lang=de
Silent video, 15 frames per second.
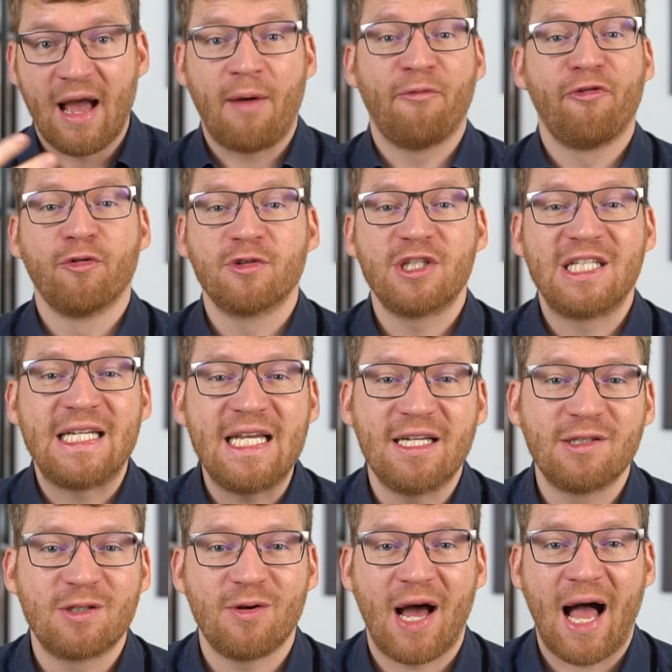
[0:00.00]
am
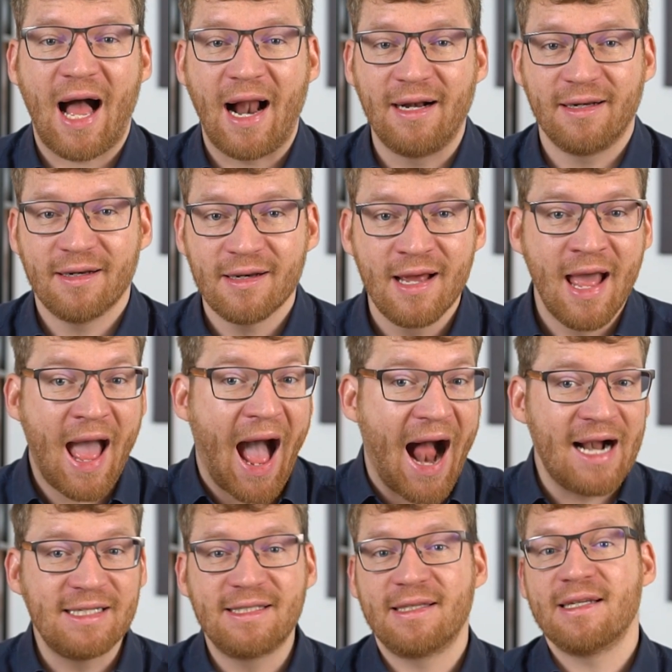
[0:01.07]
Funktionieren zu erhalten,
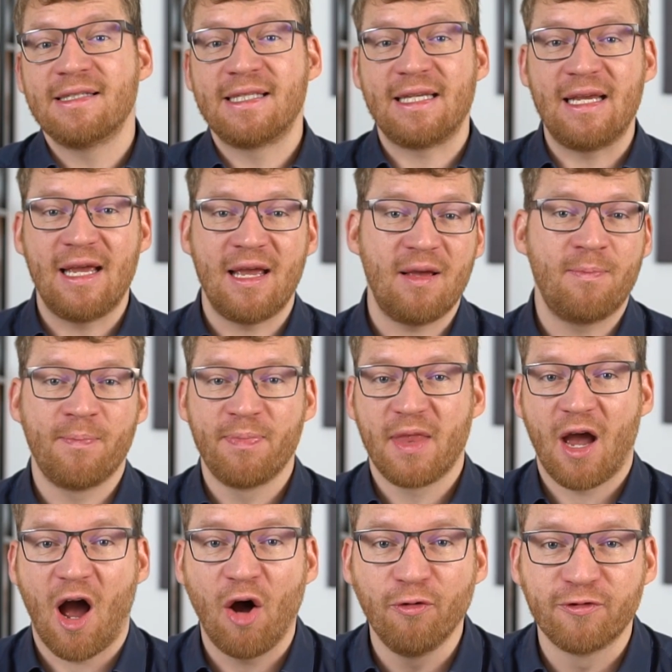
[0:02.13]
als sie eben
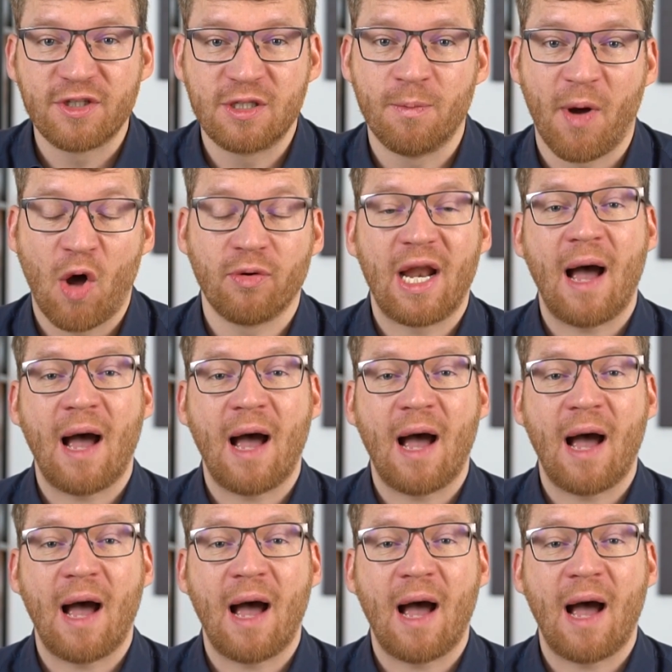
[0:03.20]
aufzubauen.